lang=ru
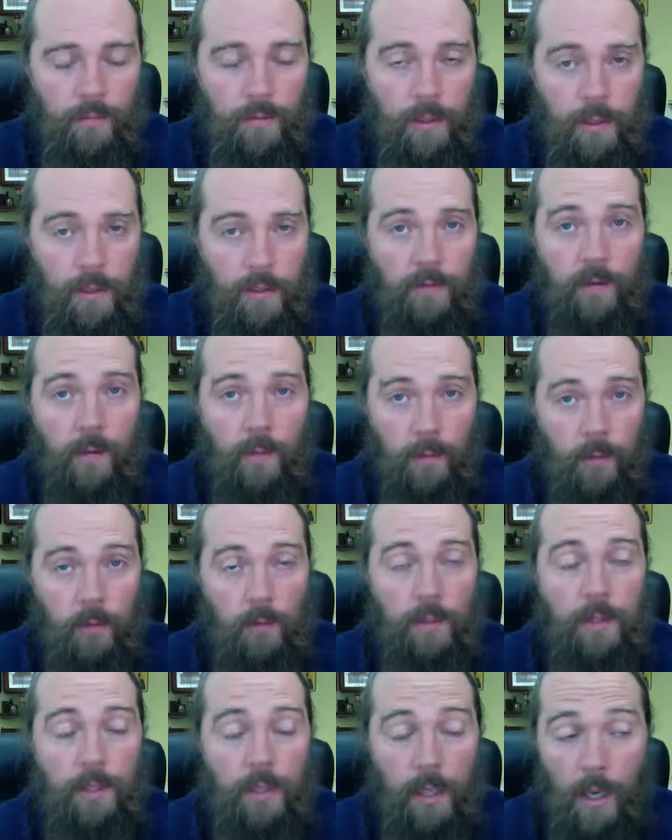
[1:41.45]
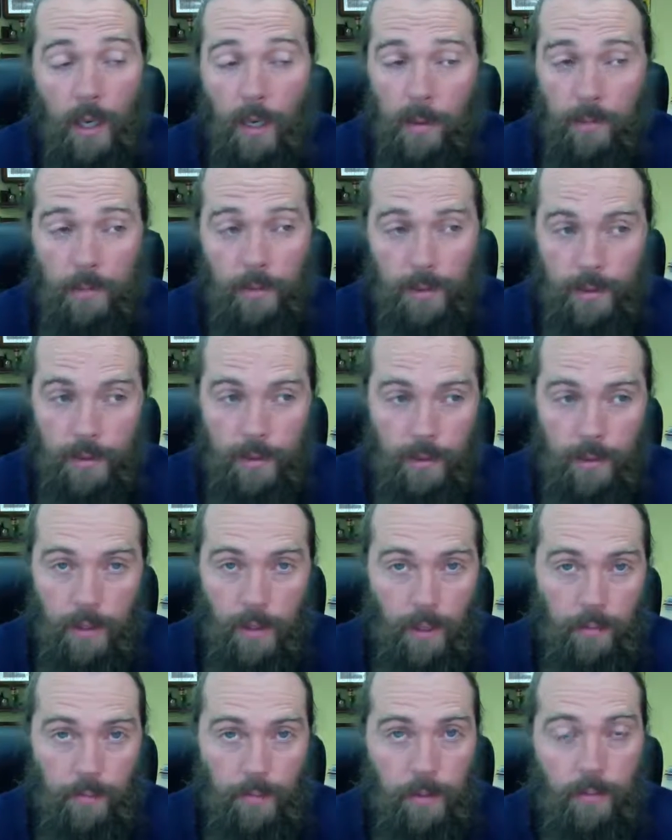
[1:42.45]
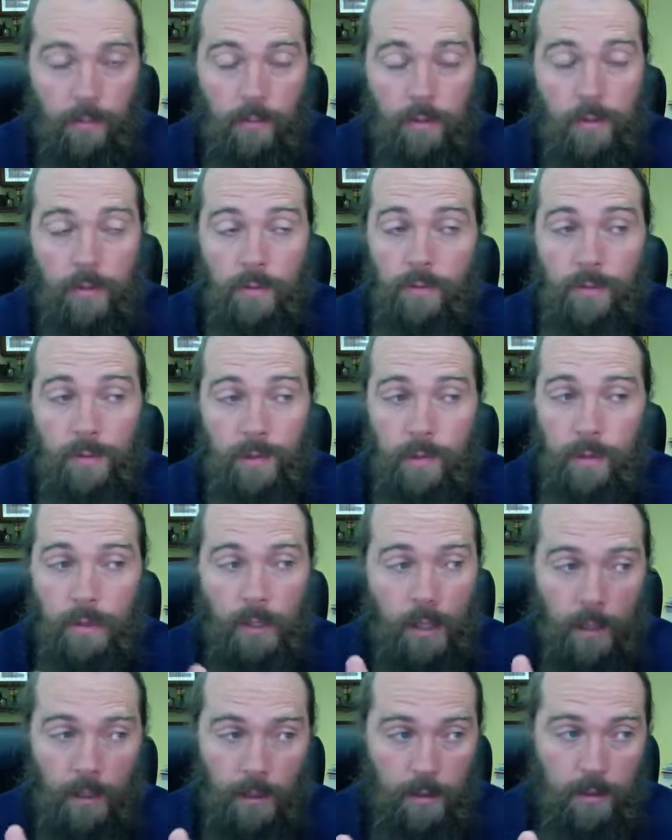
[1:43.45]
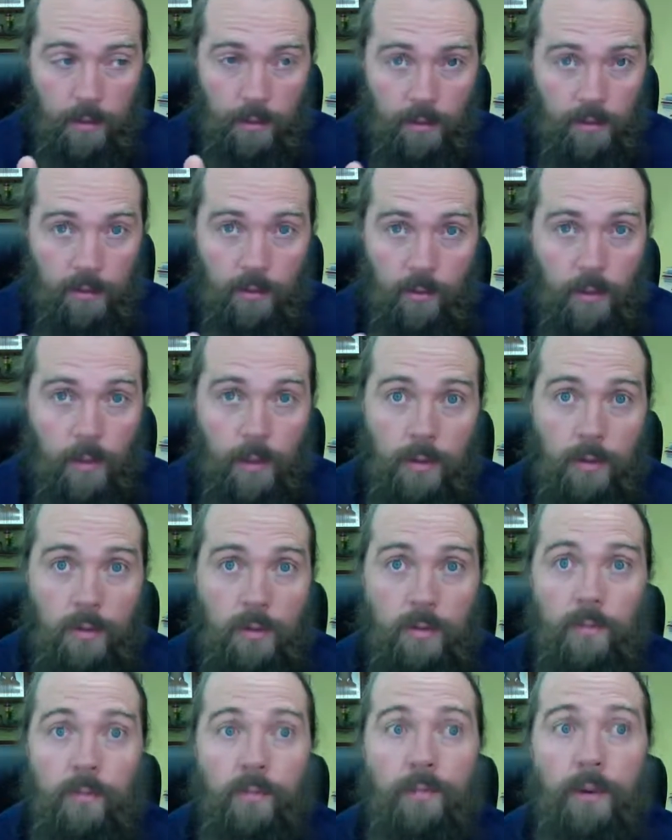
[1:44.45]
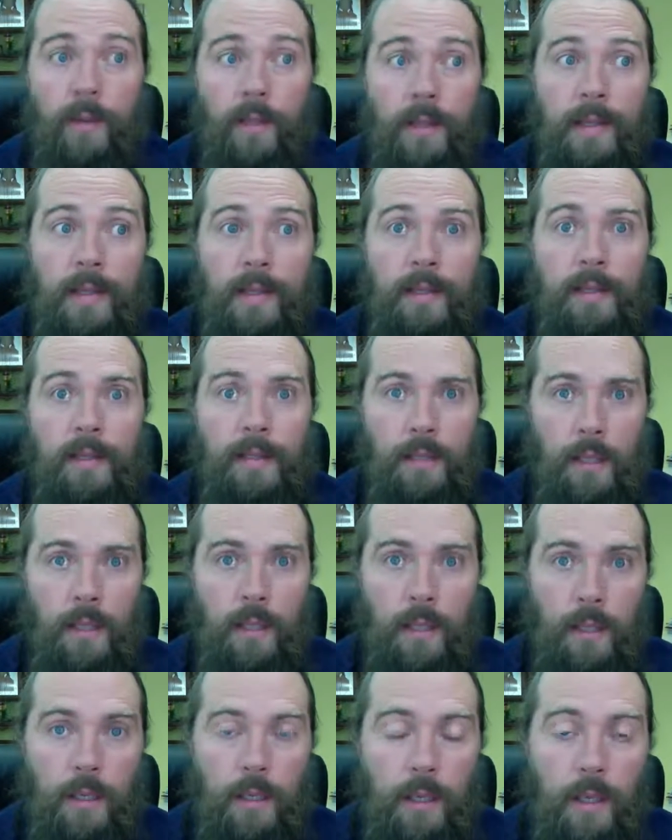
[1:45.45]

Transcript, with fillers: все эти вопросы, как быть, как, потому что вы знаете ситуацию в полноте.